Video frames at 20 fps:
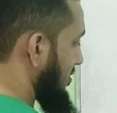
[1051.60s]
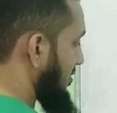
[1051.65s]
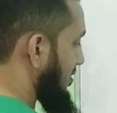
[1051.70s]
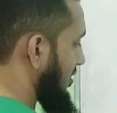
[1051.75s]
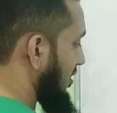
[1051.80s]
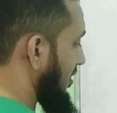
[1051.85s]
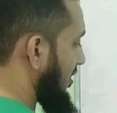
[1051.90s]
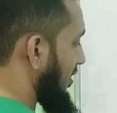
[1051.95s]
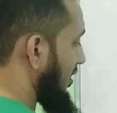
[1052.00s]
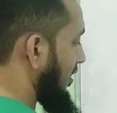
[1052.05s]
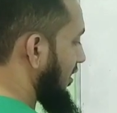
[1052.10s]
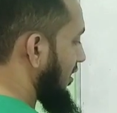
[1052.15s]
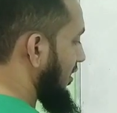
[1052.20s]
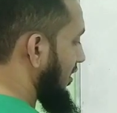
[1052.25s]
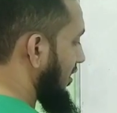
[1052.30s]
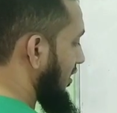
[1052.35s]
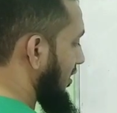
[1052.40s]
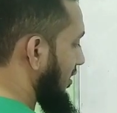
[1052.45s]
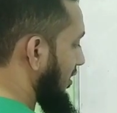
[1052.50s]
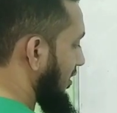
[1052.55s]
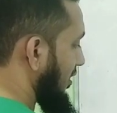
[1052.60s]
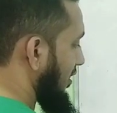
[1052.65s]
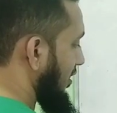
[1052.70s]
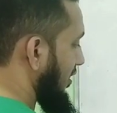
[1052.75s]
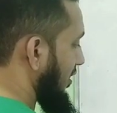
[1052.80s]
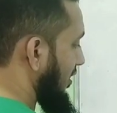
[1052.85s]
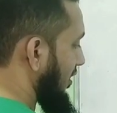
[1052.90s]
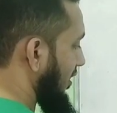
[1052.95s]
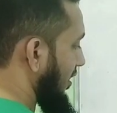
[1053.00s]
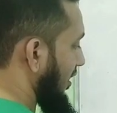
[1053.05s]
সি
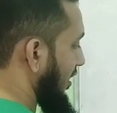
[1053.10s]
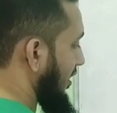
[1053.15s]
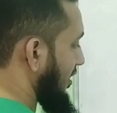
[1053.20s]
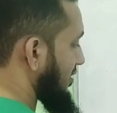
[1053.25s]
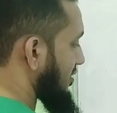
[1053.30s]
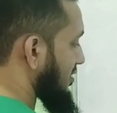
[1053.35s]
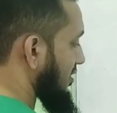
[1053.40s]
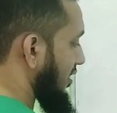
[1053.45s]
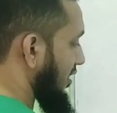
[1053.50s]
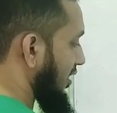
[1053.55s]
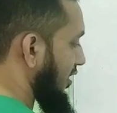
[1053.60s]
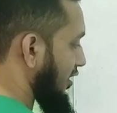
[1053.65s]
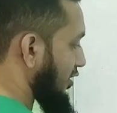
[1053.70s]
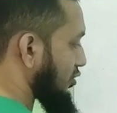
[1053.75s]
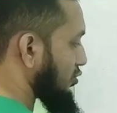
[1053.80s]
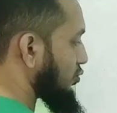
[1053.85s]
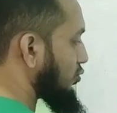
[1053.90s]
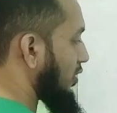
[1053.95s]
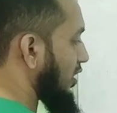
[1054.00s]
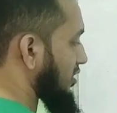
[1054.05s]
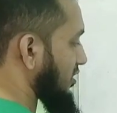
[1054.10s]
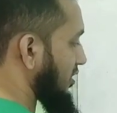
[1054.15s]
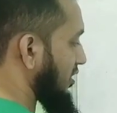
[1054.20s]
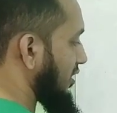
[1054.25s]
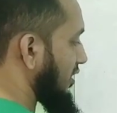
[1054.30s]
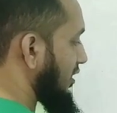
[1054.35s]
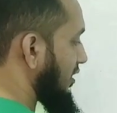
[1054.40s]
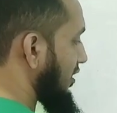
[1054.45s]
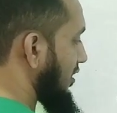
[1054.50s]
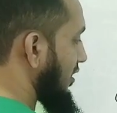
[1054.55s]
এইচ এখানে টু আসে